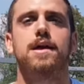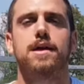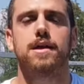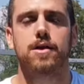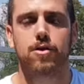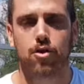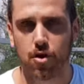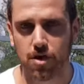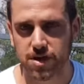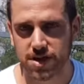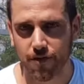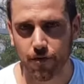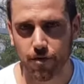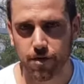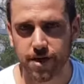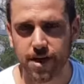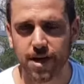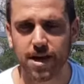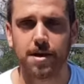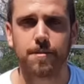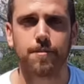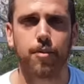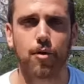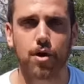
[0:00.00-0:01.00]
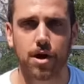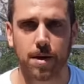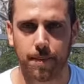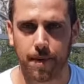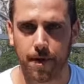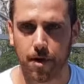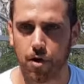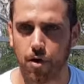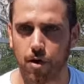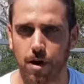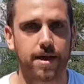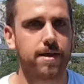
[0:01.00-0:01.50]
Cosa vuol dire in poche
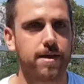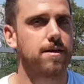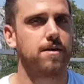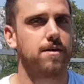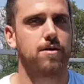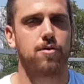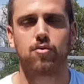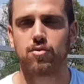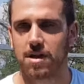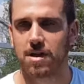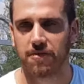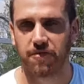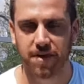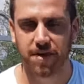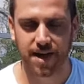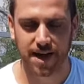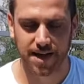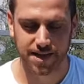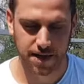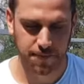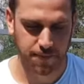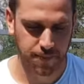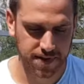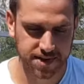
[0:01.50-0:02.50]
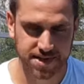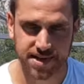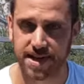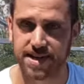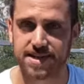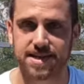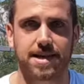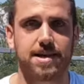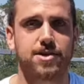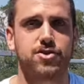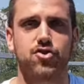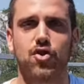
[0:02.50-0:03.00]
parole? Una figata
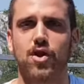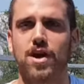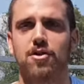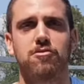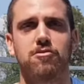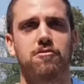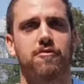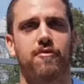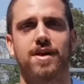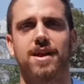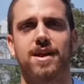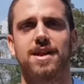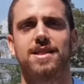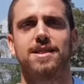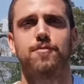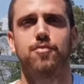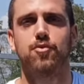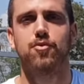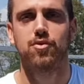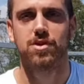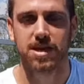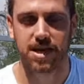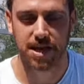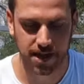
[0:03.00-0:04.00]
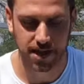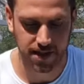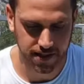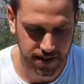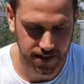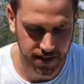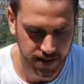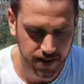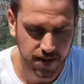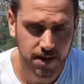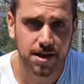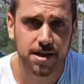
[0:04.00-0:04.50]
pazzesca, cioè che non farete più
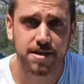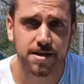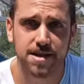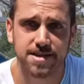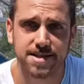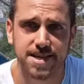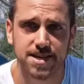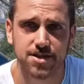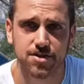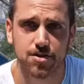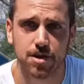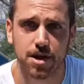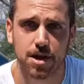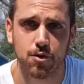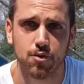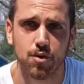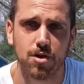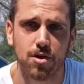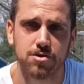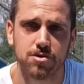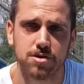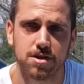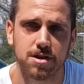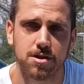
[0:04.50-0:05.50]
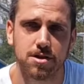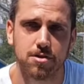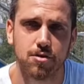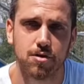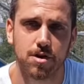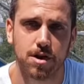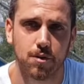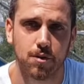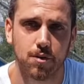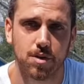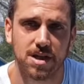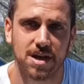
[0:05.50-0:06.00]
niente, nel senso che i due
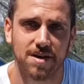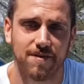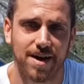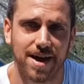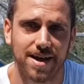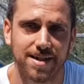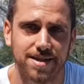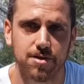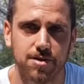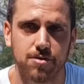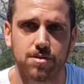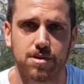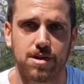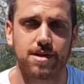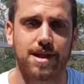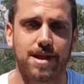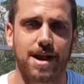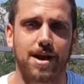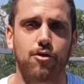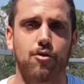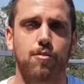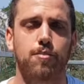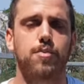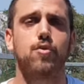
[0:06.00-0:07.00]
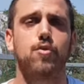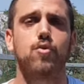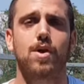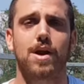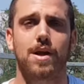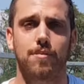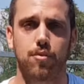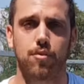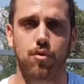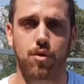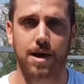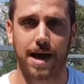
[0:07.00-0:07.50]
contenitori qui davanti non andranno più
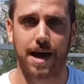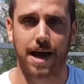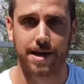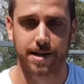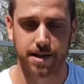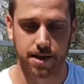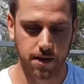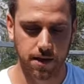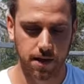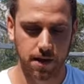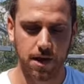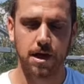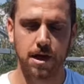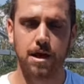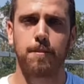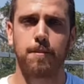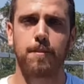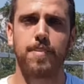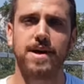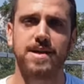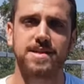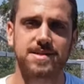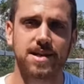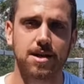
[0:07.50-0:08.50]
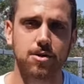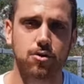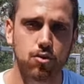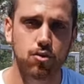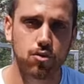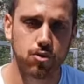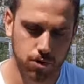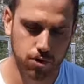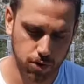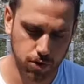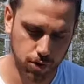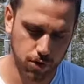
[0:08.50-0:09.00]
rabboccati. Pensa a
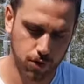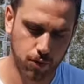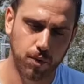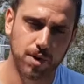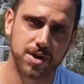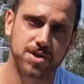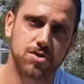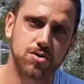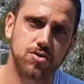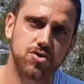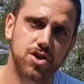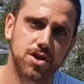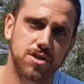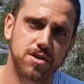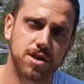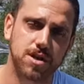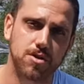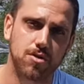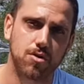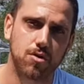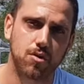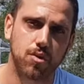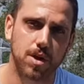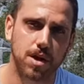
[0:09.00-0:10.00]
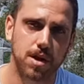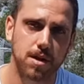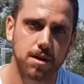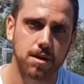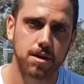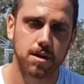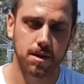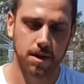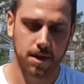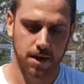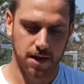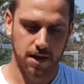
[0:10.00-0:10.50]
tutto questo oggettino qui.
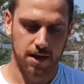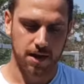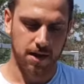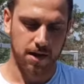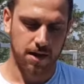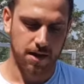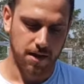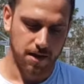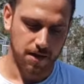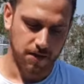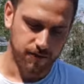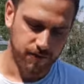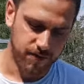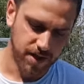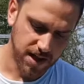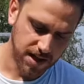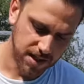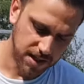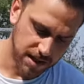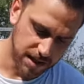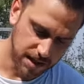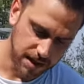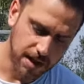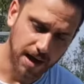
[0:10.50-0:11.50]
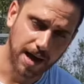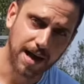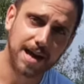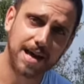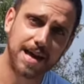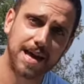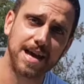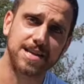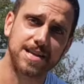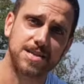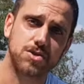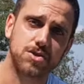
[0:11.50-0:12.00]
Viene
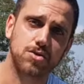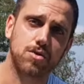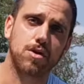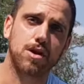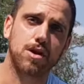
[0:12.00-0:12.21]
anch'esso